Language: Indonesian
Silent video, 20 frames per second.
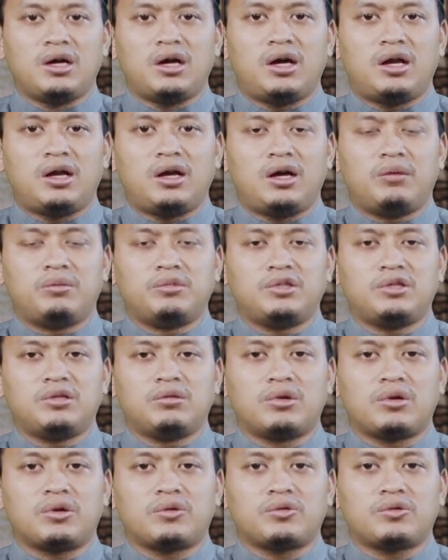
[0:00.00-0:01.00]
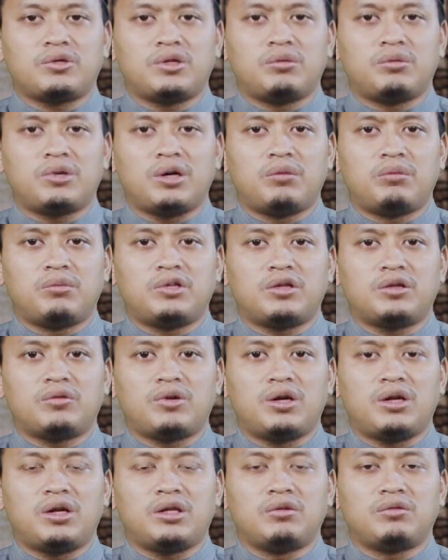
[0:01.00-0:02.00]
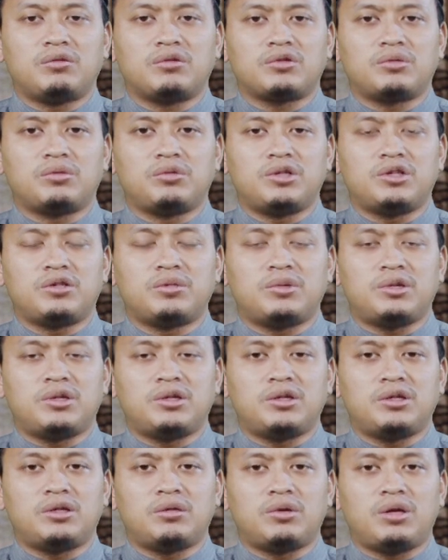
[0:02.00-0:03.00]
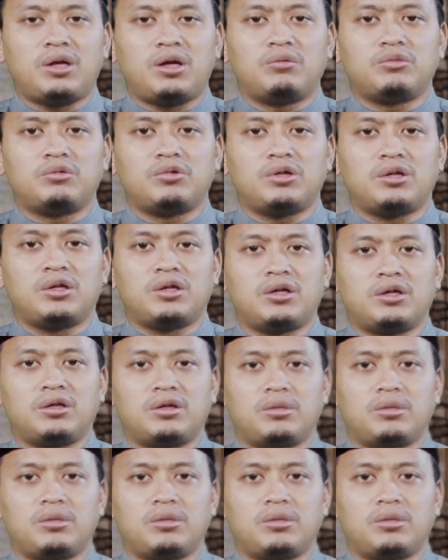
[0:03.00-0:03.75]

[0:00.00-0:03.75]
ala abdihi wa rasulih Muhammad wa alihi wa sahbihi ajma'in. walhamdulillahi